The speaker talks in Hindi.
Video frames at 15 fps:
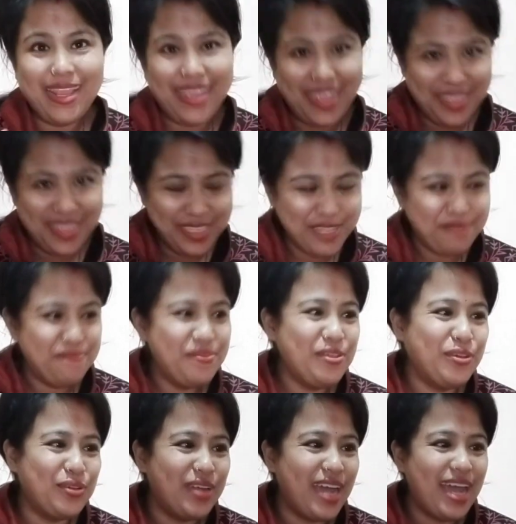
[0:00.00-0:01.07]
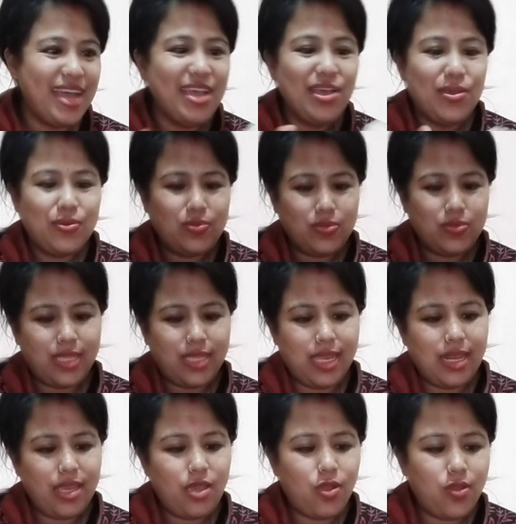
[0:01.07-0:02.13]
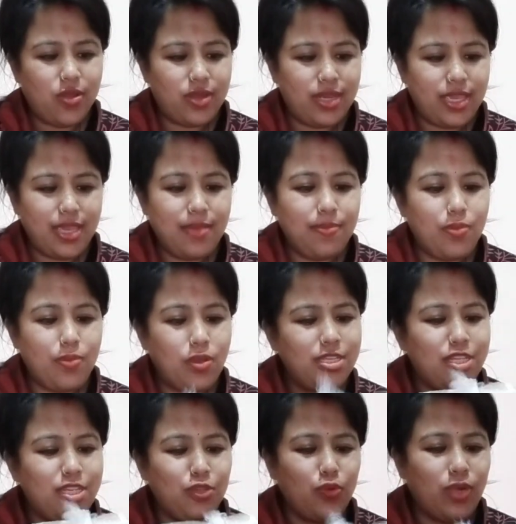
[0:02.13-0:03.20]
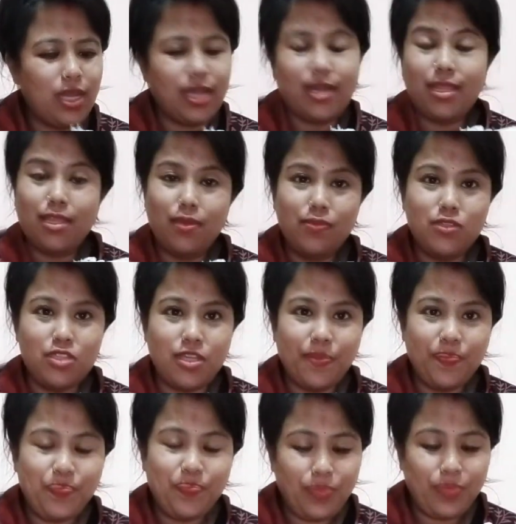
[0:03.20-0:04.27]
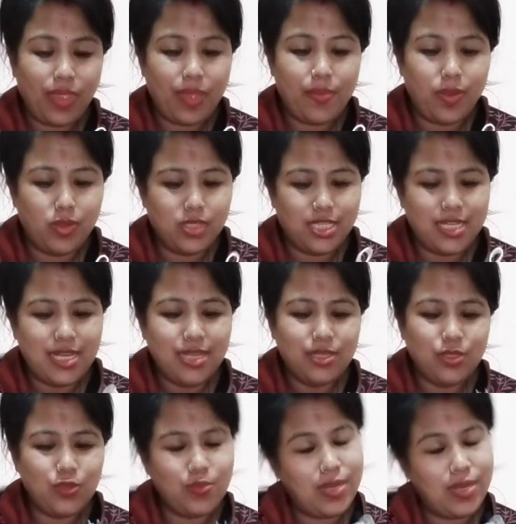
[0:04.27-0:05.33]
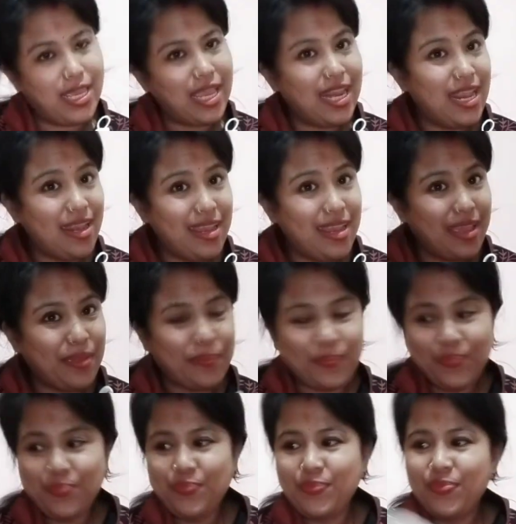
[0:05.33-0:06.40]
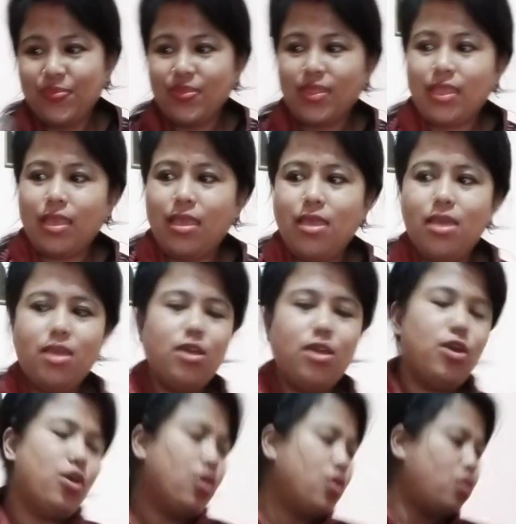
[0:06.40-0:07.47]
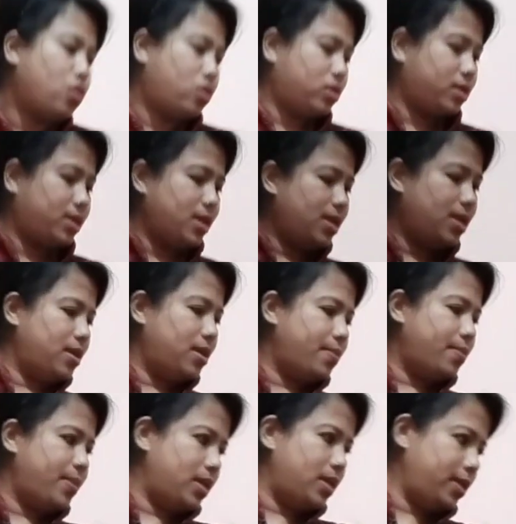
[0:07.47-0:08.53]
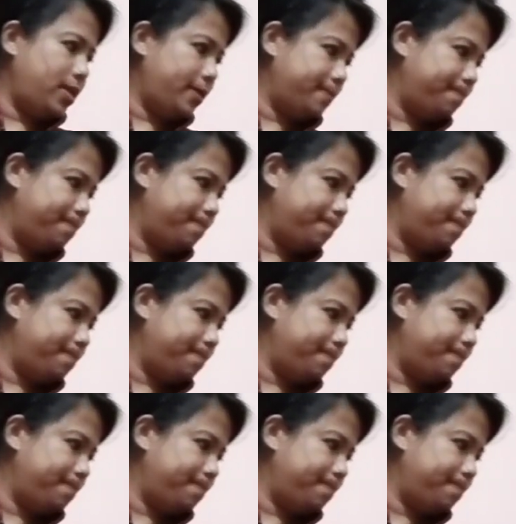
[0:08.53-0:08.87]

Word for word: लेकिन जब भी होगा उसके लिए और ये बहुत क्यूट लग रहे थे मुझे बाउल्स ना तो मैंने ये ले लिए और क्या लिया मैंने